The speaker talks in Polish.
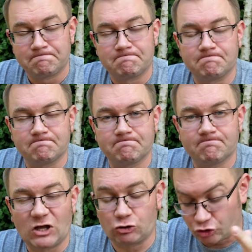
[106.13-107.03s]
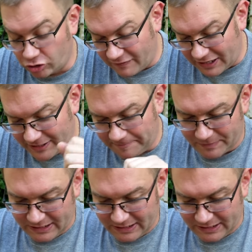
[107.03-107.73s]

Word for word: mm, odszkodowania.